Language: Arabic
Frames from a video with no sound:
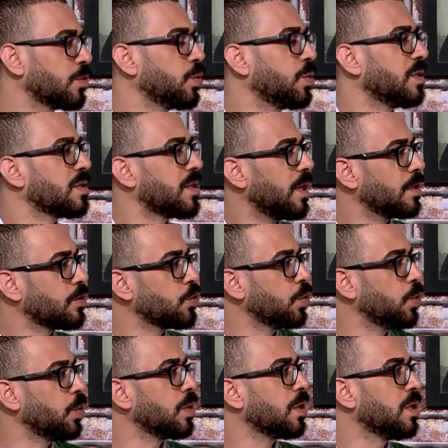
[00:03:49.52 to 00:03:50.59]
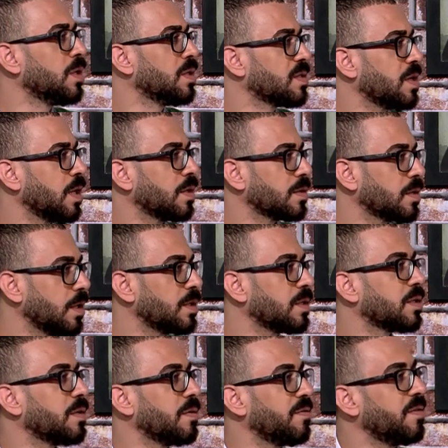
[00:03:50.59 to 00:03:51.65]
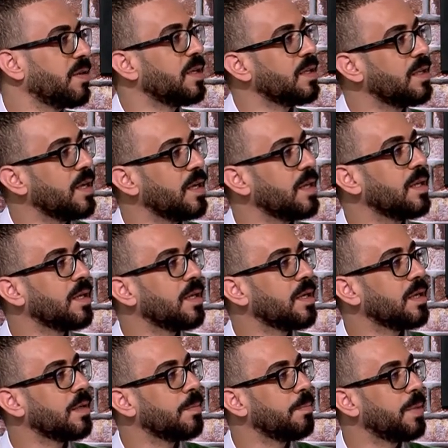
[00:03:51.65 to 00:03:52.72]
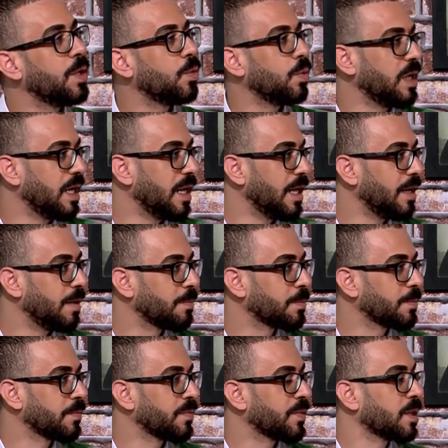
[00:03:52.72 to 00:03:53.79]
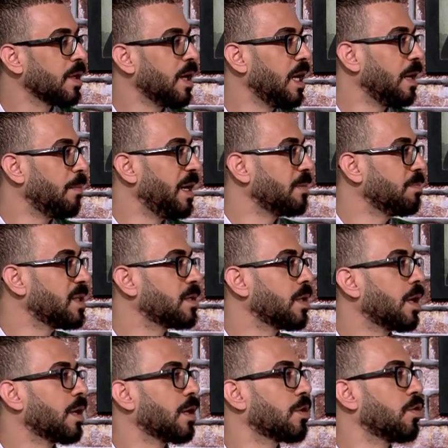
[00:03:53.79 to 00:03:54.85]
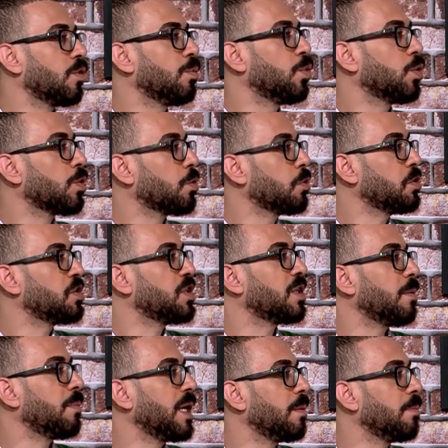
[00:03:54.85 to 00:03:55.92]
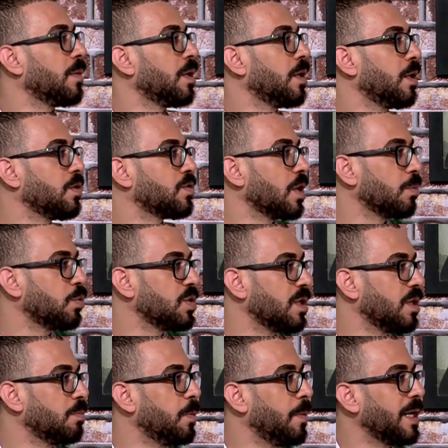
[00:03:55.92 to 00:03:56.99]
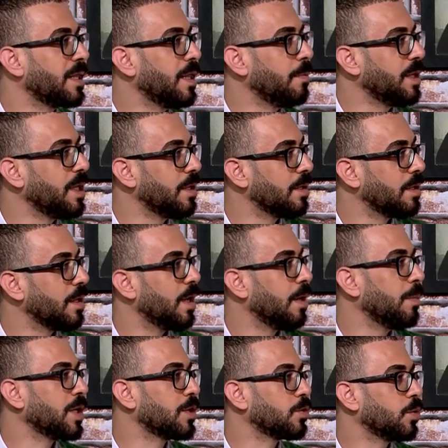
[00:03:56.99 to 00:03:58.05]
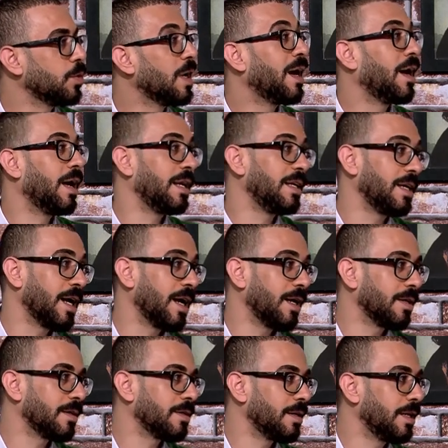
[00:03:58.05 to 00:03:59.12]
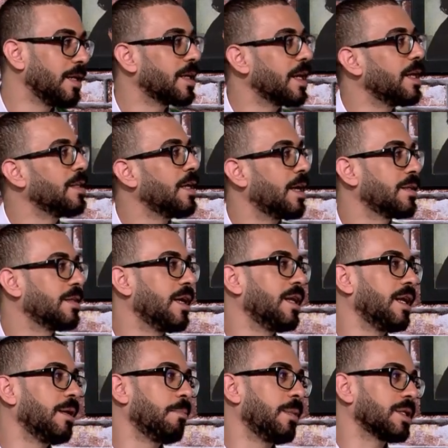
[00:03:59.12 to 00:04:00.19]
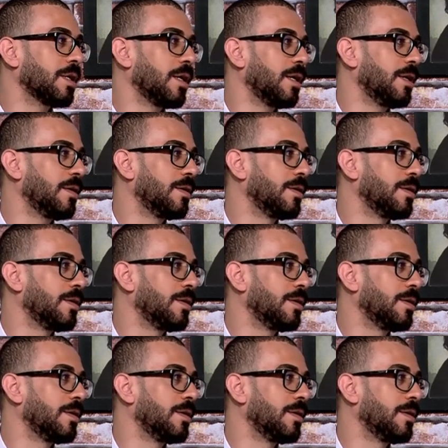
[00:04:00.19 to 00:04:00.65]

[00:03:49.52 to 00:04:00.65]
تونس ثلاث شهور سقطت في ايدين بنو هلال هلا بعد ما استقرت الامور وكل شيء تمام اجى ابو زيد ببعت لمين؟ لمرته علياء اللي كانت حردانه لما طلع